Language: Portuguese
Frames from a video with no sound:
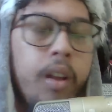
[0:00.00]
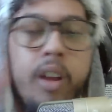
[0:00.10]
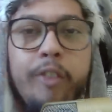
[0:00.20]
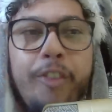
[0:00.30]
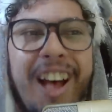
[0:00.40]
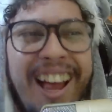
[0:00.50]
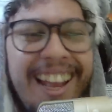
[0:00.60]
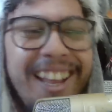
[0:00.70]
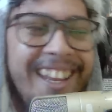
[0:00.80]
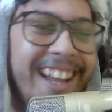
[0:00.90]
Fala
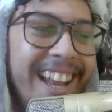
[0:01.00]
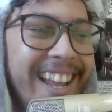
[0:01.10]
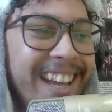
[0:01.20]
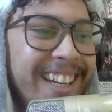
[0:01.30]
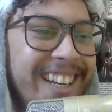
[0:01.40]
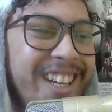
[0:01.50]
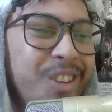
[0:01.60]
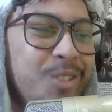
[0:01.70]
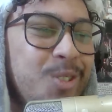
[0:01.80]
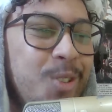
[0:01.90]
aí, galera.
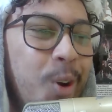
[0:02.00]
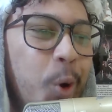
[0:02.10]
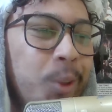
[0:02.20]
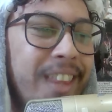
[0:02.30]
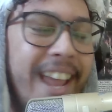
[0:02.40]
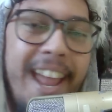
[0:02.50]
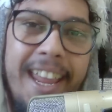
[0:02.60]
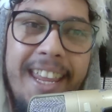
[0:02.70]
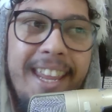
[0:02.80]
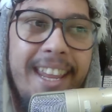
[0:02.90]
Eu sou o T
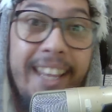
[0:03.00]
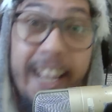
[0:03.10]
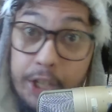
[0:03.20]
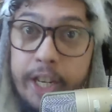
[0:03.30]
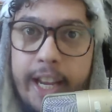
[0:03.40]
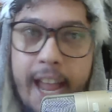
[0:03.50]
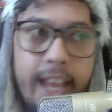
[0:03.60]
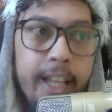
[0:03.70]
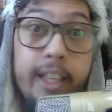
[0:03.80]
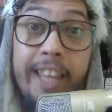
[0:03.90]
e quem diria, hein?
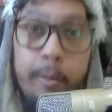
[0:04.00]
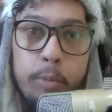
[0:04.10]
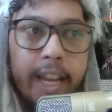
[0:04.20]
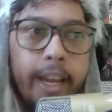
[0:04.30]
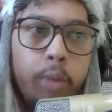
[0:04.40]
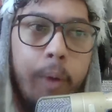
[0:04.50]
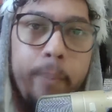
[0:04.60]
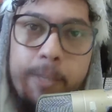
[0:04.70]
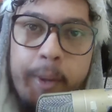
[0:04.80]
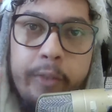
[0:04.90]
Temos aí uma
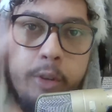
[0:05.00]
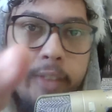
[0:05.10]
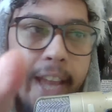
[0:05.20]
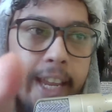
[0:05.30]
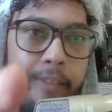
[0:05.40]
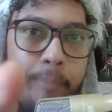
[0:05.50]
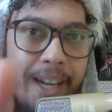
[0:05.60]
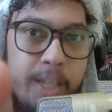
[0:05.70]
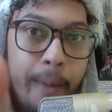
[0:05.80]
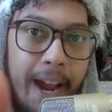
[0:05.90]
perspectiva de um deck que para
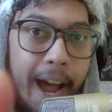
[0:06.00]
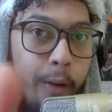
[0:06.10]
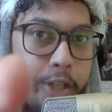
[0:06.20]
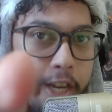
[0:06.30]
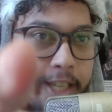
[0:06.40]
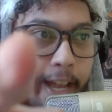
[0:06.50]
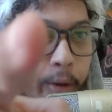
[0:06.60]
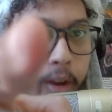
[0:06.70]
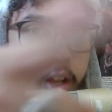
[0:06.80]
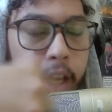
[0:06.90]
desbancar o Tier zero
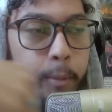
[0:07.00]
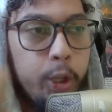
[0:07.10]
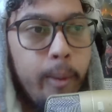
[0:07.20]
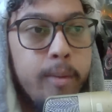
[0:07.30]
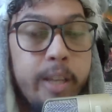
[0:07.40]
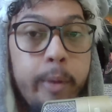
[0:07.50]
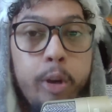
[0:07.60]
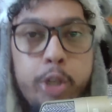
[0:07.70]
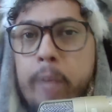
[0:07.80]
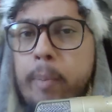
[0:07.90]
E muito bem, meus amigos,
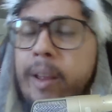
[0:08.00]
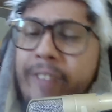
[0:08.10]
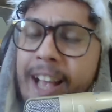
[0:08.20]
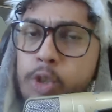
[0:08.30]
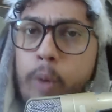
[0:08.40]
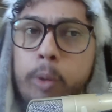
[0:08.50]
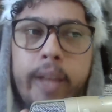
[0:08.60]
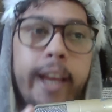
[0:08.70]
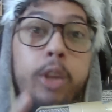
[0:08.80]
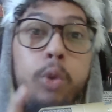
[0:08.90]
hoje eu tô aqui pra falar sobre um
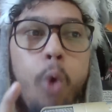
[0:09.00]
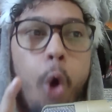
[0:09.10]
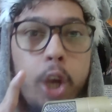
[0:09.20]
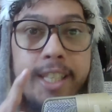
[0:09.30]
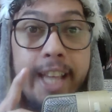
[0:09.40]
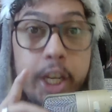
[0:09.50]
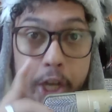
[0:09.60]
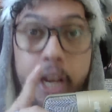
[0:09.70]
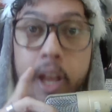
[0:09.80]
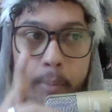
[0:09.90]
deck do
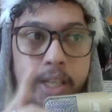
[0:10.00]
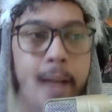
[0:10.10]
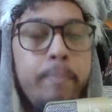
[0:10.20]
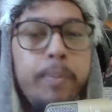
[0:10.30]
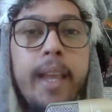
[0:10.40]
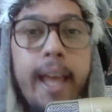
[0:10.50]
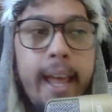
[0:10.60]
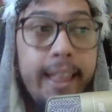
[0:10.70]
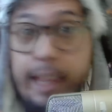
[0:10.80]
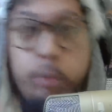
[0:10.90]
OCG. Pois é,
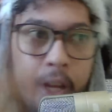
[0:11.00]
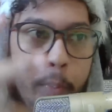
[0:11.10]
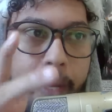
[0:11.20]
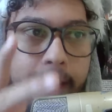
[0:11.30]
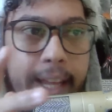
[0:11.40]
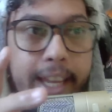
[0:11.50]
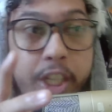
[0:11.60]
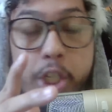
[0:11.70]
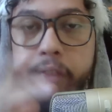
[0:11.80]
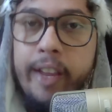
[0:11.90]
é, tem um tempo aí, né, que a
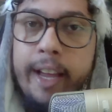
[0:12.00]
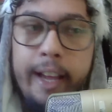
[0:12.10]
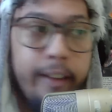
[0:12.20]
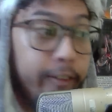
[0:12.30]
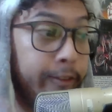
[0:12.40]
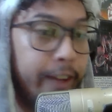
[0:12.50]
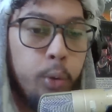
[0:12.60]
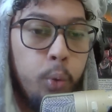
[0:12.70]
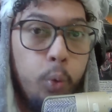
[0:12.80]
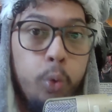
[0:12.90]
gente vinha
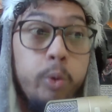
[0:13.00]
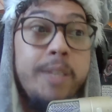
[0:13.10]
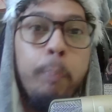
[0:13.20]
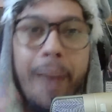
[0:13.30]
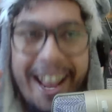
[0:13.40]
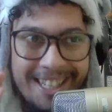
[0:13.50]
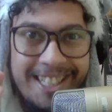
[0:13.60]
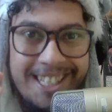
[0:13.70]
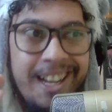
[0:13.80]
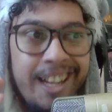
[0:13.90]
vendo o
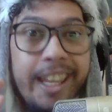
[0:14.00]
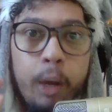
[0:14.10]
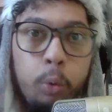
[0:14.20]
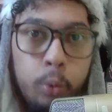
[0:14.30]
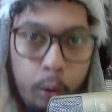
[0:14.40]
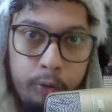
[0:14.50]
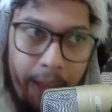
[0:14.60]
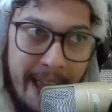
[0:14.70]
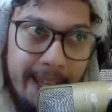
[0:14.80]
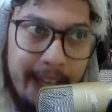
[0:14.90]
Splites, que é o novo
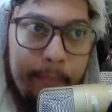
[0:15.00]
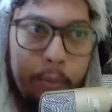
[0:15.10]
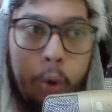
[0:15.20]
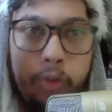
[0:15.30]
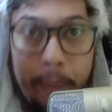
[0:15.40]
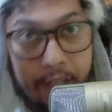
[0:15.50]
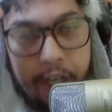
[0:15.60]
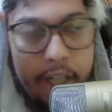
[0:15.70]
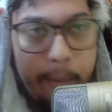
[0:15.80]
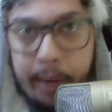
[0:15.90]
deck, novo pra
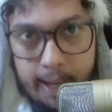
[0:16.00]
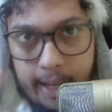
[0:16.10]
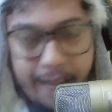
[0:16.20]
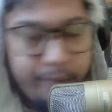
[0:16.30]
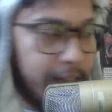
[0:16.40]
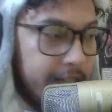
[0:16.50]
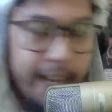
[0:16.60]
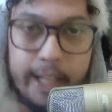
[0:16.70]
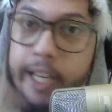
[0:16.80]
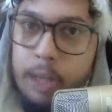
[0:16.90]
gente, né? Porque, na verdade, esse
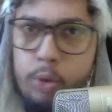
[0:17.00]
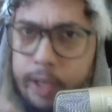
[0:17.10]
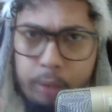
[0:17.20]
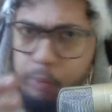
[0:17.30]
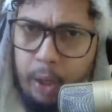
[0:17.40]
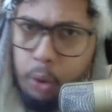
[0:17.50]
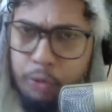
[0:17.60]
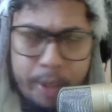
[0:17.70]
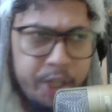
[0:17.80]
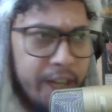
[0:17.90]
deck ninguém lançou, então nem novo
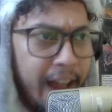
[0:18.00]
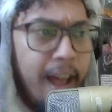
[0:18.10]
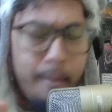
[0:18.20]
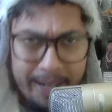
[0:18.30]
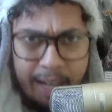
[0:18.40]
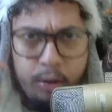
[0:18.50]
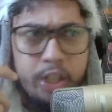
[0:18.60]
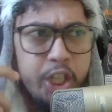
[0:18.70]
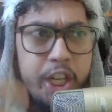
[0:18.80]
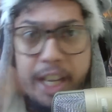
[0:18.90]
pra gente, né? Mas a no
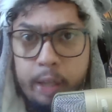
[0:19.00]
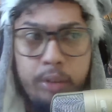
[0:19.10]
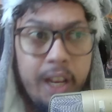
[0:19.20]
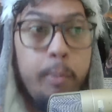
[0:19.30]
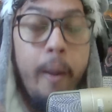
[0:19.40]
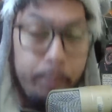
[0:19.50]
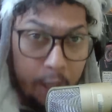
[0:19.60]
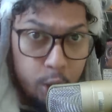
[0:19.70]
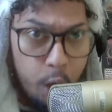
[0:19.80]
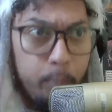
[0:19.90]
OCG já tem um tempo,
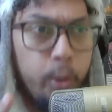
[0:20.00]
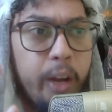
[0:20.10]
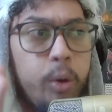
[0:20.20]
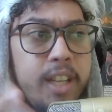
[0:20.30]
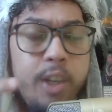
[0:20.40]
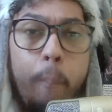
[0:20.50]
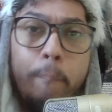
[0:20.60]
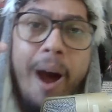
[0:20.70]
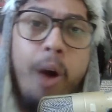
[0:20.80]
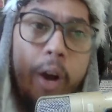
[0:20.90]
que dropou na coleção
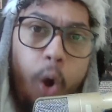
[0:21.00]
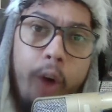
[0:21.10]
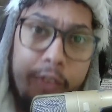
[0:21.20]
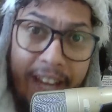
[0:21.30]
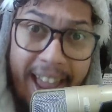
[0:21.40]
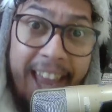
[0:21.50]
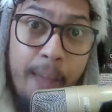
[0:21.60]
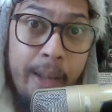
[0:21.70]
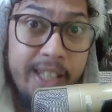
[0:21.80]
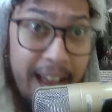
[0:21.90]
Power of the
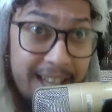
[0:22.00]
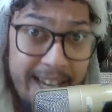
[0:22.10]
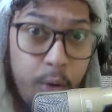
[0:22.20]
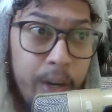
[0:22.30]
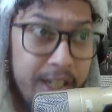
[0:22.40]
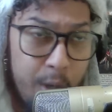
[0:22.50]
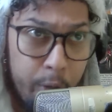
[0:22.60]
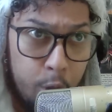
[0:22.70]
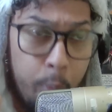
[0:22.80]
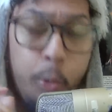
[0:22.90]
Elements. Essa é a coleção que
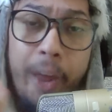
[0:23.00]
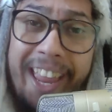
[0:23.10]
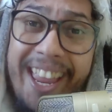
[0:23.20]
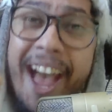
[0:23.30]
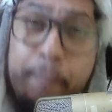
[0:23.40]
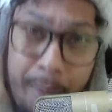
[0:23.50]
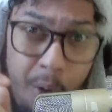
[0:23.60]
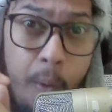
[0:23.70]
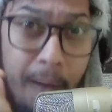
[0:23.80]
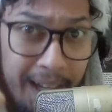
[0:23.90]
dropou em
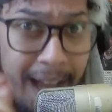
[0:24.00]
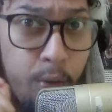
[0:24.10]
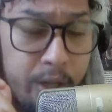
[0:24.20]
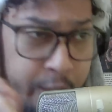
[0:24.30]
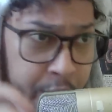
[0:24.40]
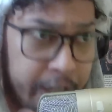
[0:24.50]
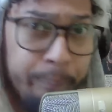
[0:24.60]
abril lá no OCG